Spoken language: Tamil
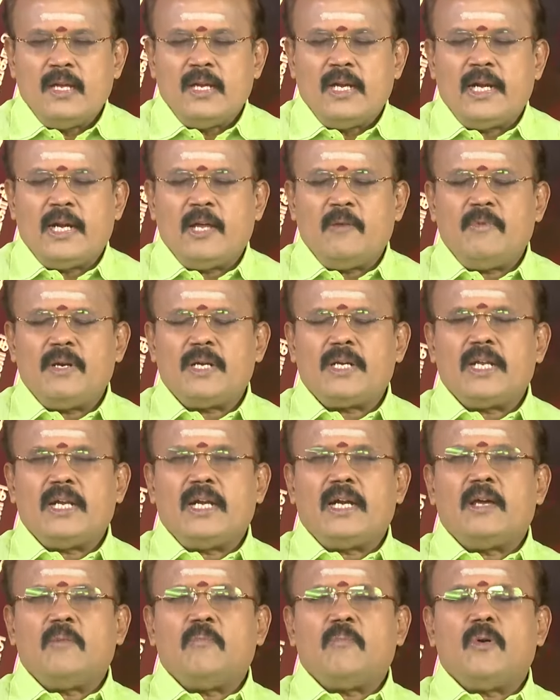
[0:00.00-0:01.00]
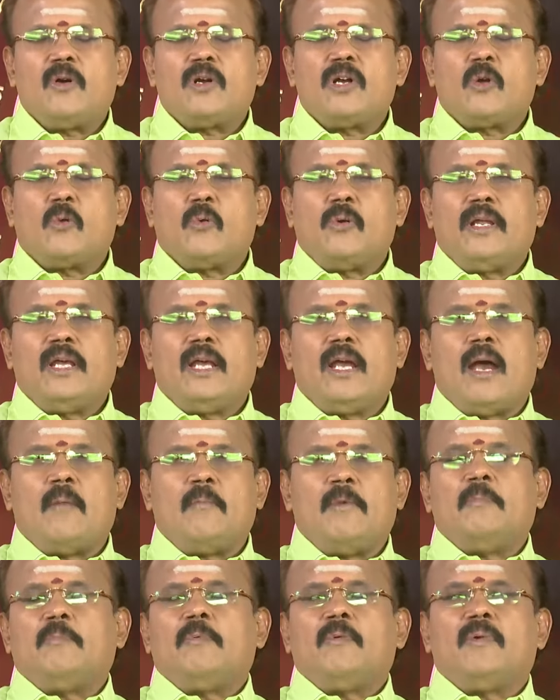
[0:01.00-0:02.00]
இடம் விட்டு இடம் போகக்கூடிய
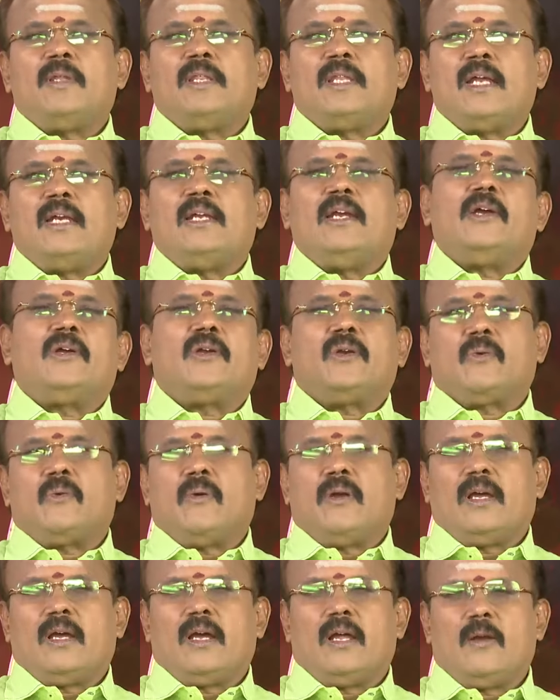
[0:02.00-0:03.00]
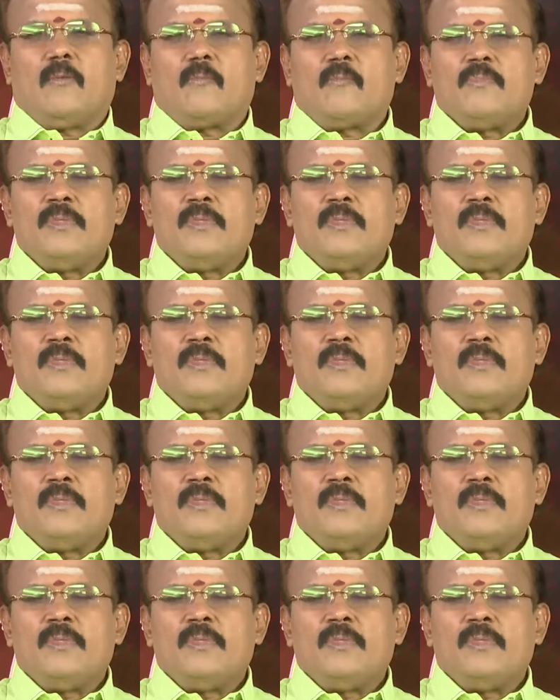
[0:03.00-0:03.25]
அமைப்பு வந்தால் ஏற்றுக்கொள்ளுங்கள்